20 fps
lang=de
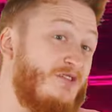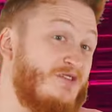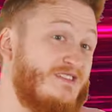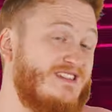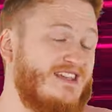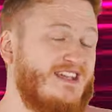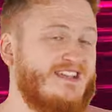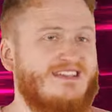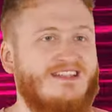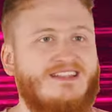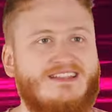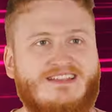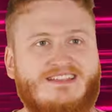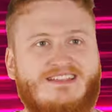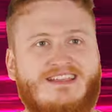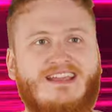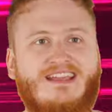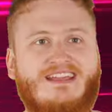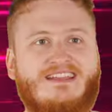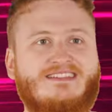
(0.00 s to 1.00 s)
lustig ist an dieser
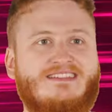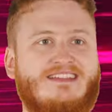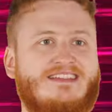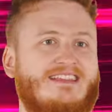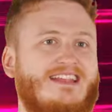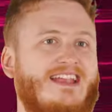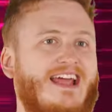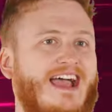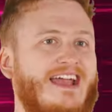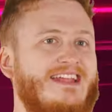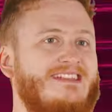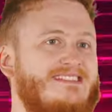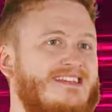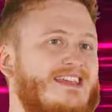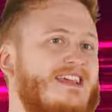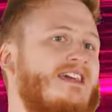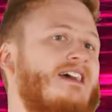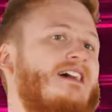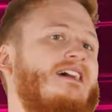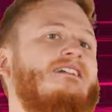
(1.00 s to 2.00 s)
Serie, ist, dass er der
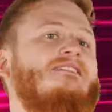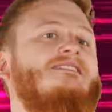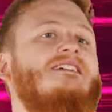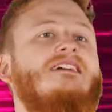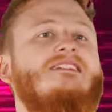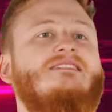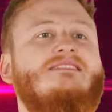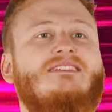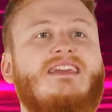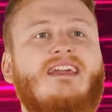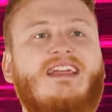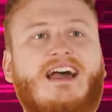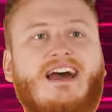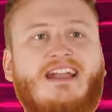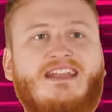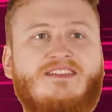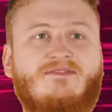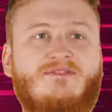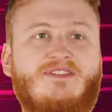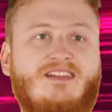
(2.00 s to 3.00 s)
einzige Charakter ist, der gar
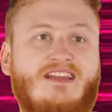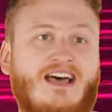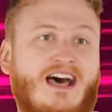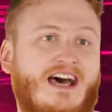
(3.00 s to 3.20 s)
nicht wie ein